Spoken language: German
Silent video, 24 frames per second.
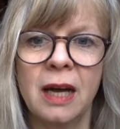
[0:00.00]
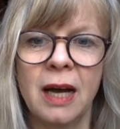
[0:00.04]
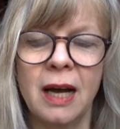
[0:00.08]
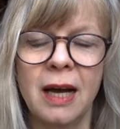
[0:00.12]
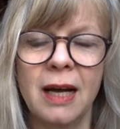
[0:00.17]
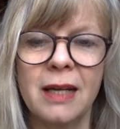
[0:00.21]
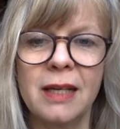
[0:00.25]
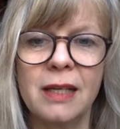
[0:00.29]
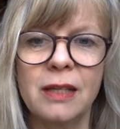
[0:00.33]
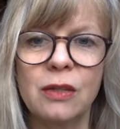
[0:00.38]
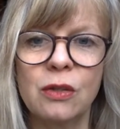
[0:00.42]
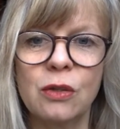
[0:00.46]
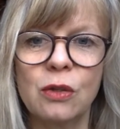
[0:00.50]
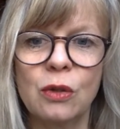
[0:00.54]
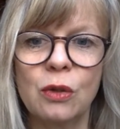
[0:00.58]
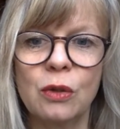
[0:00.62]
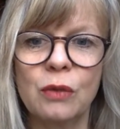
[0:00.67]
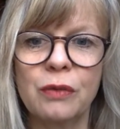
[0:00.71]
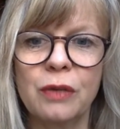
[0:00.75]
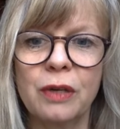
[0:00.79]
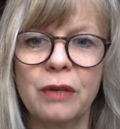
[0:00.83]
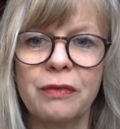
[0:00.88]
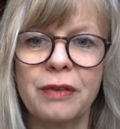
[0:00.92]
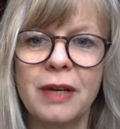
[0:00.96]
Haltung
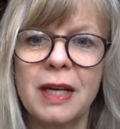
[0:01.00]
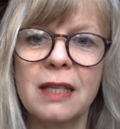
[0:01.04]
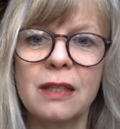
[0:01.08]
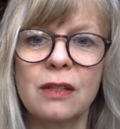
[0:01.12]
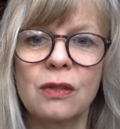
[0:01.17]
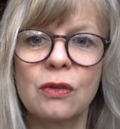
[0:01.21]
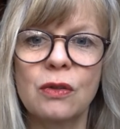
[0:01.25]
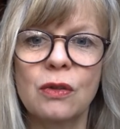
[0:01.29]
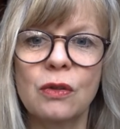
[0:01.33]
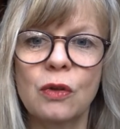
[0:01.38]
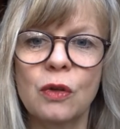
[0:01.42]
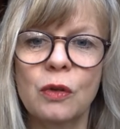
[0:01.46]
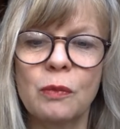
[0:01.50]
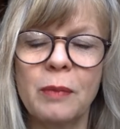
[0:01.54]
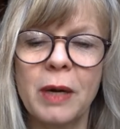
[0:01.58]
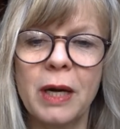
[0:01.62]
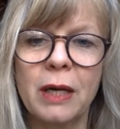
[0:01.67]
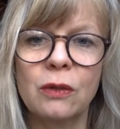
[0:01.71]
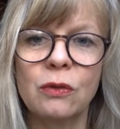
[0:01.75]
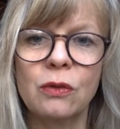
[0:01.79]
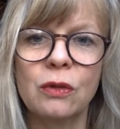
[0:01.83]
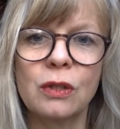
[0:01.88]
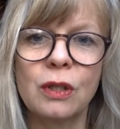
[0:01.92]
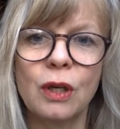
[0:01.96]
und Verfassung und
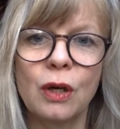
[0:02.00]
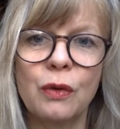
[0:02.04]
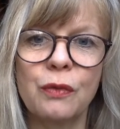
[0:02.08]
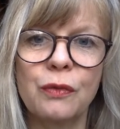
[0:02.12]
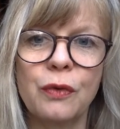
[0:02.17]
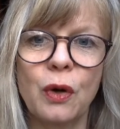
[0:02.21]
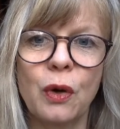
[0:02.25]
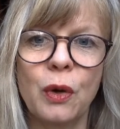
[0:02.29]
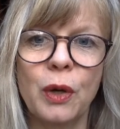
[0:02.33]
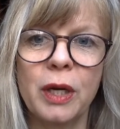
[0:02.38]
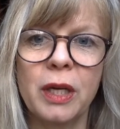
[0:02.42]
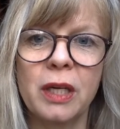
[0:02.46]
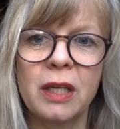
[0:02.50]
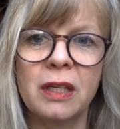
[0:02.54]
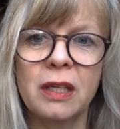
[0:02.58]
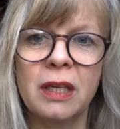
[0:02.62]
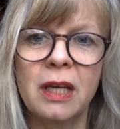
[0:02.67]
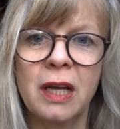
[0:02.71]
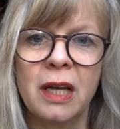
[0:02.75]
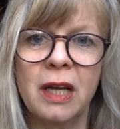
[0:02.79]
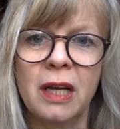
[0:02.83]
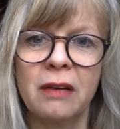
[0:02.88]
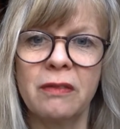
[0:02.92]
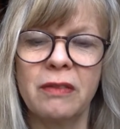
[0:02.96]
macht uns auch Freude,
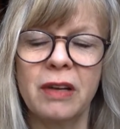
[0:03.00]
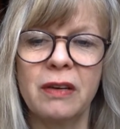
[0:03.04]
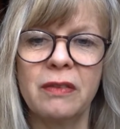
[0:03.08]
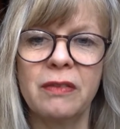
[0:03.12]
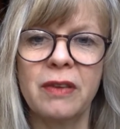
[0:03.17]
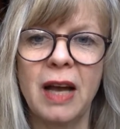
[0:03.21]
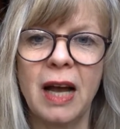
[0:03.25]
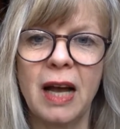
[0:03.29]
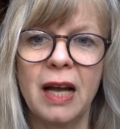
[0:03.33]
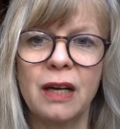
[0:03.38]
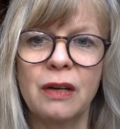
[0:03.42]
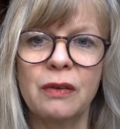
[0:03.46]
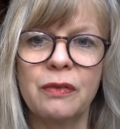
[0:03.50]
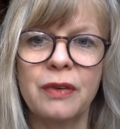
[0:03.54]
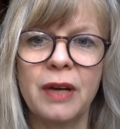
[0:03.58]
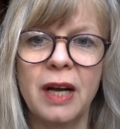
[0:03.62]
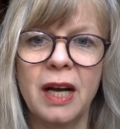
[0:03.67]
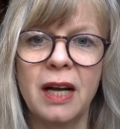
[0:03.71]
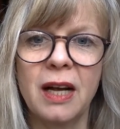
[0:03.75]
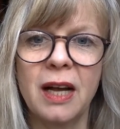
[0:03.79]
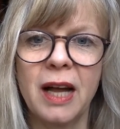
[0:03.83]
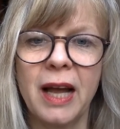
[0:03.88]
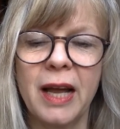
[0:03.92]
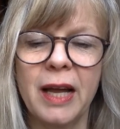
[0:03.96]
wenn wir
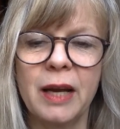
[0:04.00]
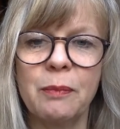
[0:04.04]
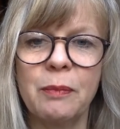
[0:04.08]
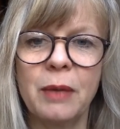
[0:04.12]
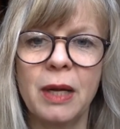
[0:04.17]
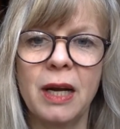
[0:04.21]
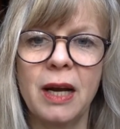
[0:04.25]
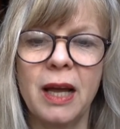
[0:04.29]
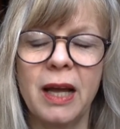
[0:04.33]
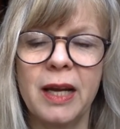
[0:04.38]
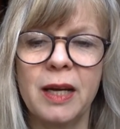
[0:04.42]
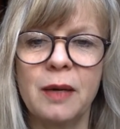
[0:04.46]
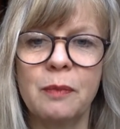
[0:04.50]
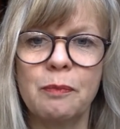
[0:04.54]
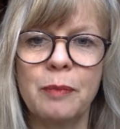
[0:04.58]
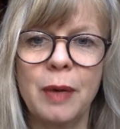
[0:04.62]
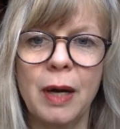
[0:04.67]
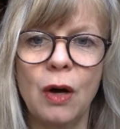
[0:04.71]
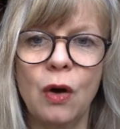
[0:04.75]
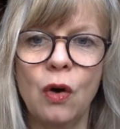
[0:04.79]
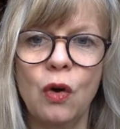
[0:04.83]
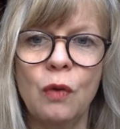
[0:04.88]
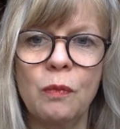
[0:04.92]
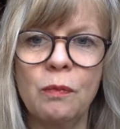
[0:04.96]
anfangen, einmal einen
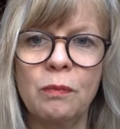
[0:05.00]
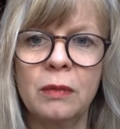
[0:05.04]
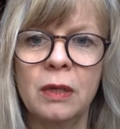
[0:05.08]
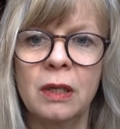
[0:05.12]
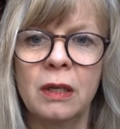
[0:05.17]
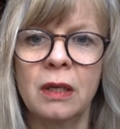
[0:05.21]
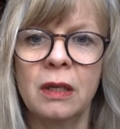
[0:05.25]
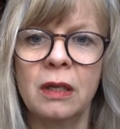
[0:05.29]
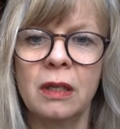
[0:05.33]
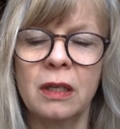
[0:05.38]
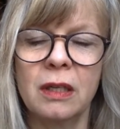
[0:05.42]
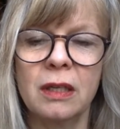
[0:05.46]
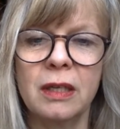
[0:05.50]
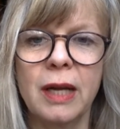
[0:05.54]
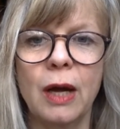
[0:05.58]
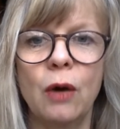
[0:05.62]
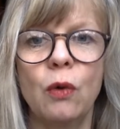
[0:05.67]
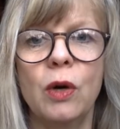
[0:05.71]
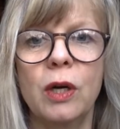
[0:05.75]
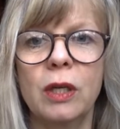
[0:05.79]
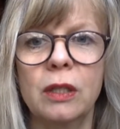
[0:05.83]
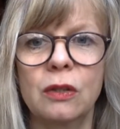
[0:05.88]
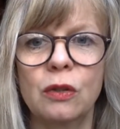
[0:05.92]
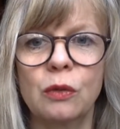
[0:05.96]
Baum
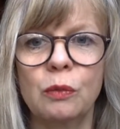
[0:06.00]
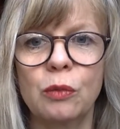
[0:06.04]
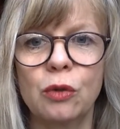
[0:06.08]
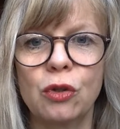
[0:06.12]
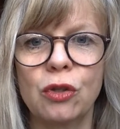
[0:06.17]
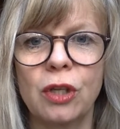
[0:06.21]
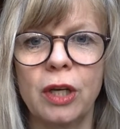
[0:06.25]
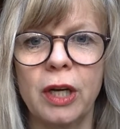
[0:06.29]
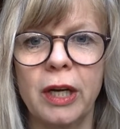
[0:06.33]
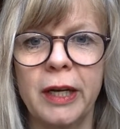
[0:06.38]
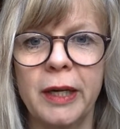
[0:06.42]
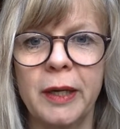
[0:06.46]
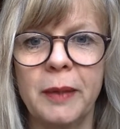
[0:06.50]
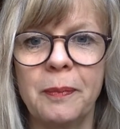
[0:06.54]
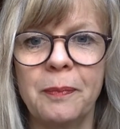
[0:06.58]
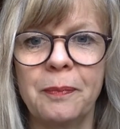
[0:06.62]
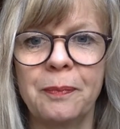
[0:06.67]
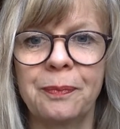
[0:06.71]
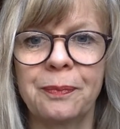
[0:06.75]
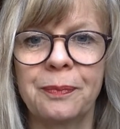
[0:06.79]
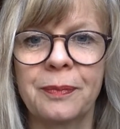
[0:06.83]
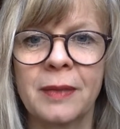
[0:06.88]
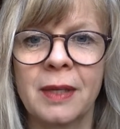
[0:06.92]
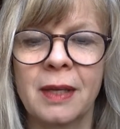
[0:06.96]
genauer zu
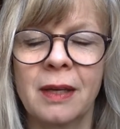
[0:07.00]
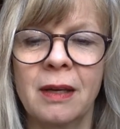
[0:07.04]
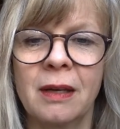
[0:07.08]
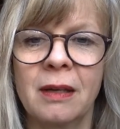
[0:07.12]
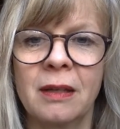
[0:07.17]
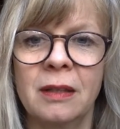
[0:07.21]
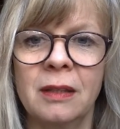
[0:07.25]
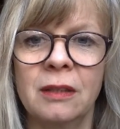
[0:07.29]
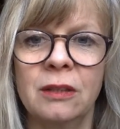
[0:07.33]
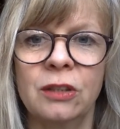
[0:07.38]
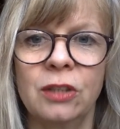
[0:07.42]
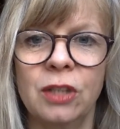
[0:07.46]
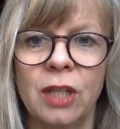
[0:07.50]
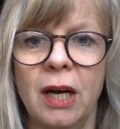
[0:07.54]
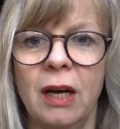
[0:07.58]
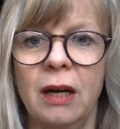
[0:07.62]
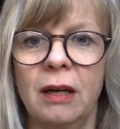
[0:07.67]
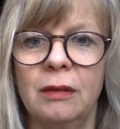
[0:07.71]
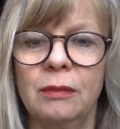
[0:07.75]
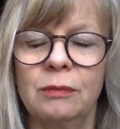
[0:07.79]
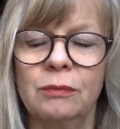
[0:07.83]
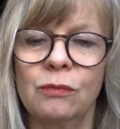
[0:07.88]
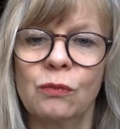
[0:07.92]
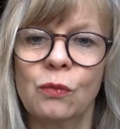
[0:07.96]
beschreiben.
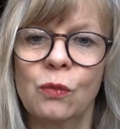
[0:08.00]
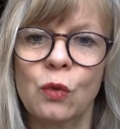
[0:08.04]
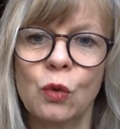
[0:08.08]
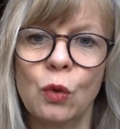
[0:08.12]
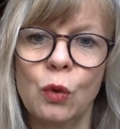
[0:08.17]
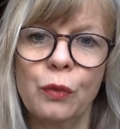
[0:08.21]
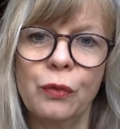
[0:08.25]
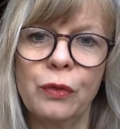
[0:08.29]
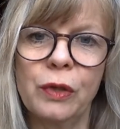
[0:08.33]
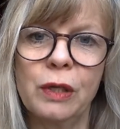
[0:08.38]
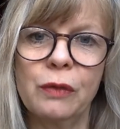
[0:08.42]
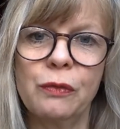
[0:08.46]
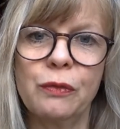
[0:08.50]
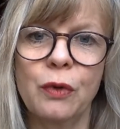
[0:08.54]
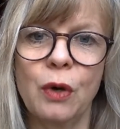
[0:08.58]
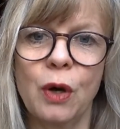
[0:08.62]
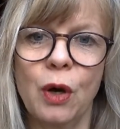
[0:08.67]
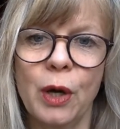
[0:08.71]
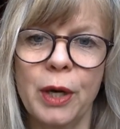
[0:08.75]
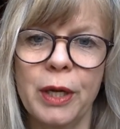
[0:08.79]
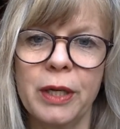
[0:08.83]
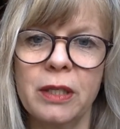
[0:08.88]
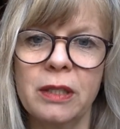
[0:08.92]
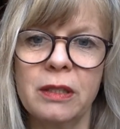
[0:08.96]
Ja, so viel für
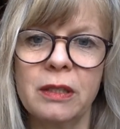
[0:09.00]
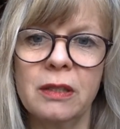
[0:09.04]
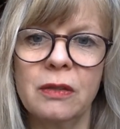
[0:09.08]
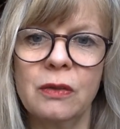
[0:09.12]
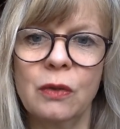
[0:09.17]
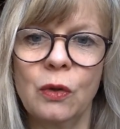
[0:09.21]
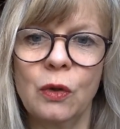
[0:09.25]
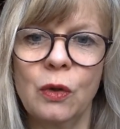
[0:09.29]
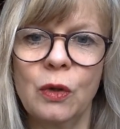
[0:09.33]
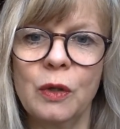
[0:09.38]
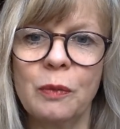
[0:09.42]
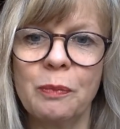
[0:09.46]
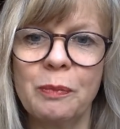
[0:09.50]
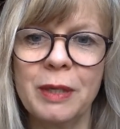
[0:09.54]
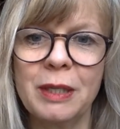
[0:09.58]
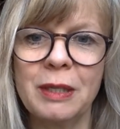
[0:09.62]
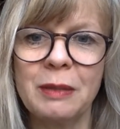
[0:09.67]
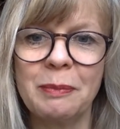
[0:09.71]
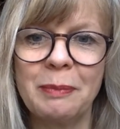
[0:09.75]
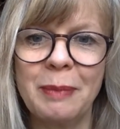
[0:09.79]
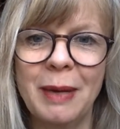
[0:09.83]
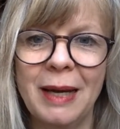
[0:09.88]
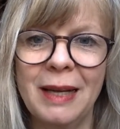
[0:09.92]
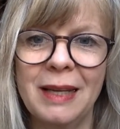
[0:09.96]
heute und
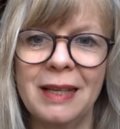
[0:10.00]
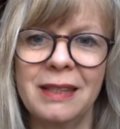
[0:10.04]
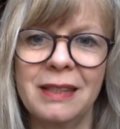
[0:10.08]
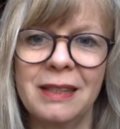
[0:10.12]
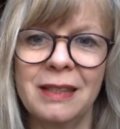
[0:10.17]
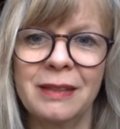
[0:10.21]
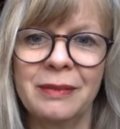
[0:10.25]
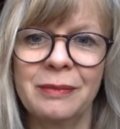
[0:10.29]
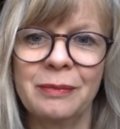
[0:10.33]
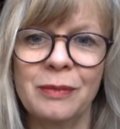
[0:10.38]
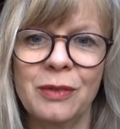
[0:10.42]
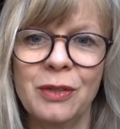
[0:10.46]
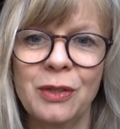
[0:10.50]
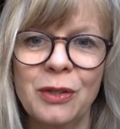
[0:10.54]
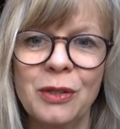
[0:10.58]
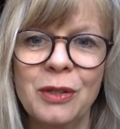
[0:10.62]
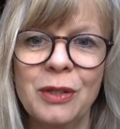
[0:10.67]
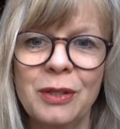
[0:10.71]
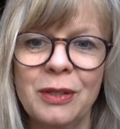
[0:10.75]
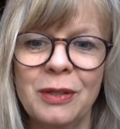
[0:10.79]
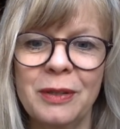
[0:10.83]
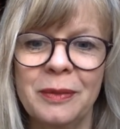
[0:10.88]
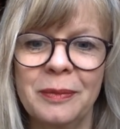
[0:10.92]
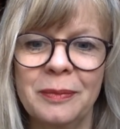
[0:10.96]
bis bald.
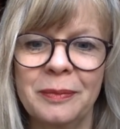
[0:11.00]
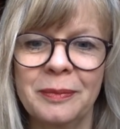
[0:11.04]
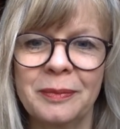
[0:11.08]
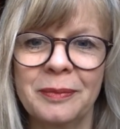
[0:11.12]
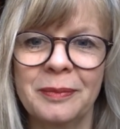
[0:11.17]
Tschüss!